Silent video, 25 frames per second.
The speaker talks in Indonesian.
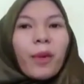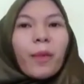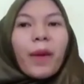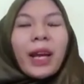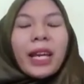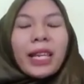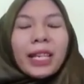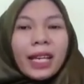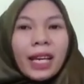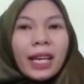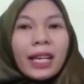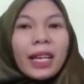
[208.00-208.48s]

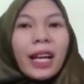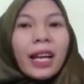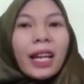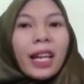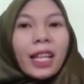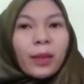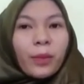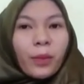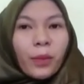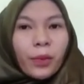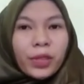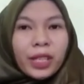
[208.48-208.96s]
memainkan
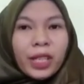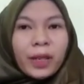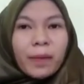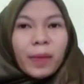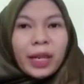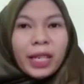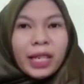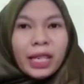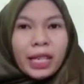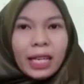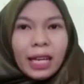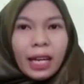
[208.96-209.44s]
alat musik
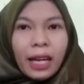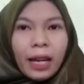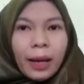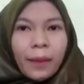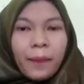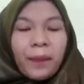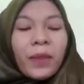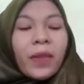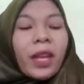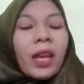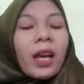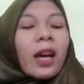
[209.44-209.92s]
penika.
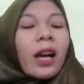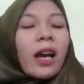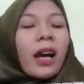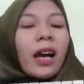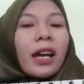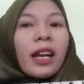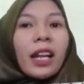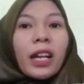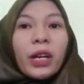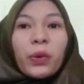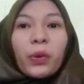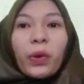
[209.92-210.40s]

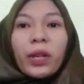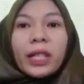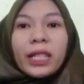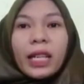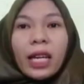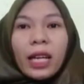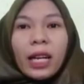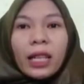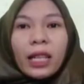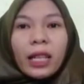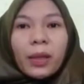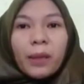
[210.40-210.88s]
Ada dua
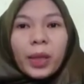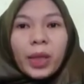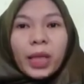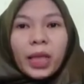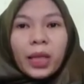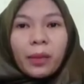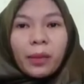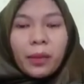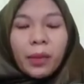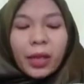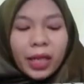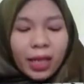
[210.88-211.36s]
cara
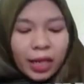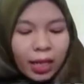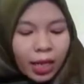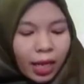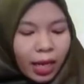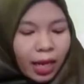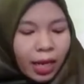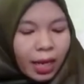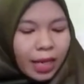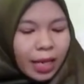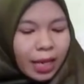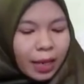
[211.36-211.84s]
teman-teman.
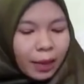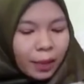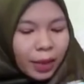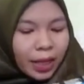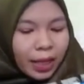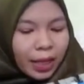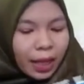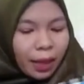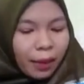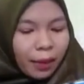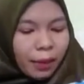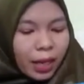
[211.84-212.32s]

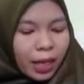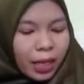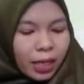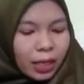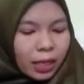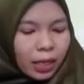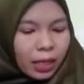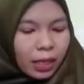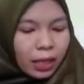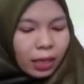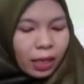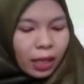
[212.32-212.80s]
Yang pertama,
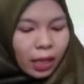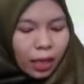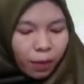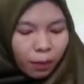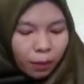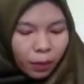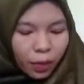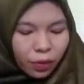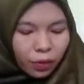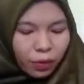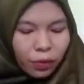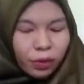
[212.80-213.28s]

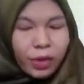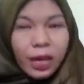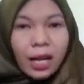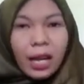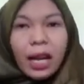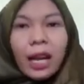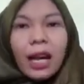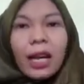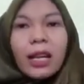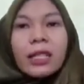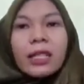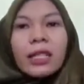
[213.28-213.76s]
kita
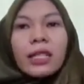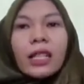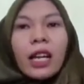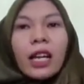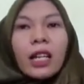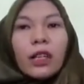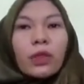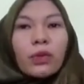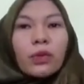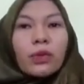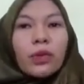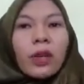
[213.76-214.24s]
menggunakan
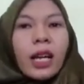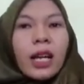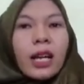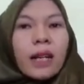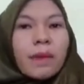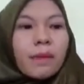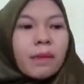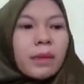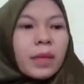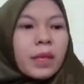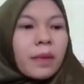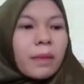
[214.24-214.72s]

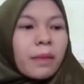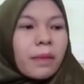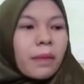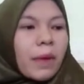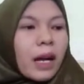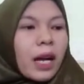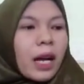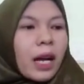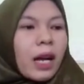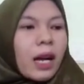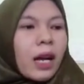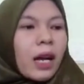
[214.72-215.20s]
saluran
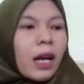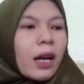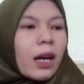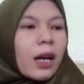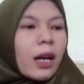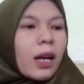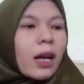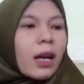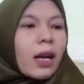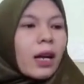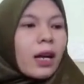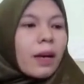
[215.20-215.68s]
pipa
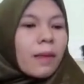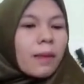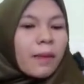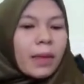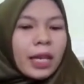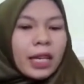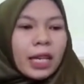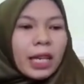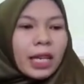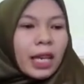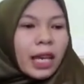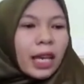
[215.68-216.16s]

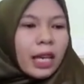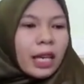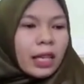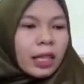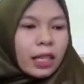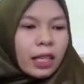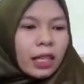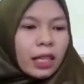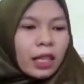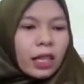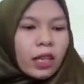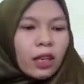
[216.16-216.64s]
penika
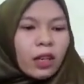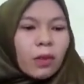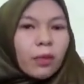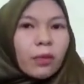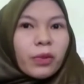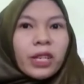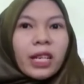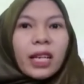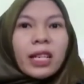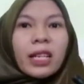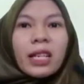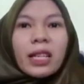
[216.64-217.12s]
ini,
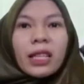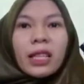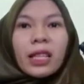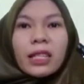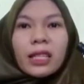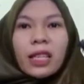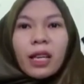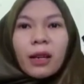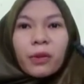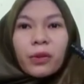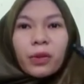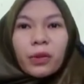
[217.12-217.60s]
kemudian
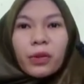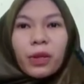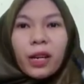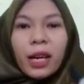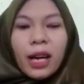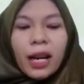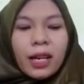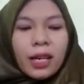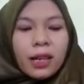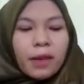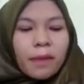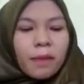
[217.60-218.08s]
kita
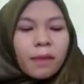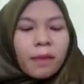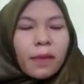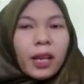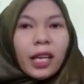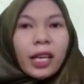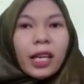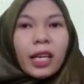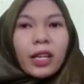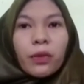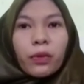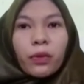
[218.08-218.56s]
sambungkan
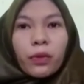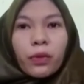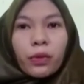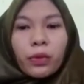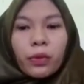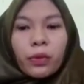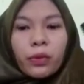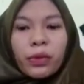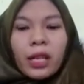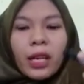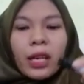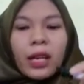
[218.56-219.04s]
bagian
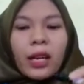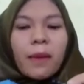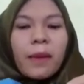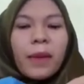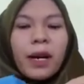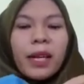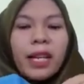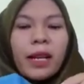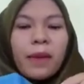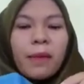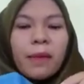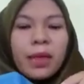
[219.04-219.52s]
ujungnya ke
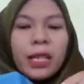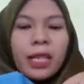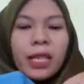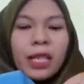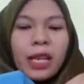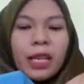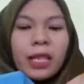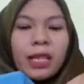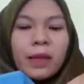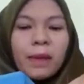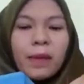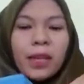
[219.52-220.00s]
badan
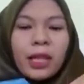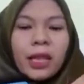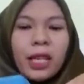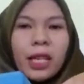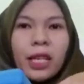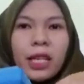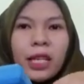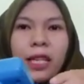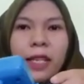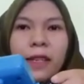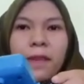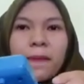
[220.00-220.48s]
penika
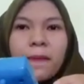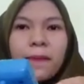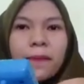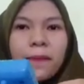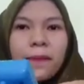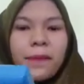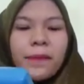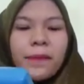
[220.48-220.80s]
seperti ini.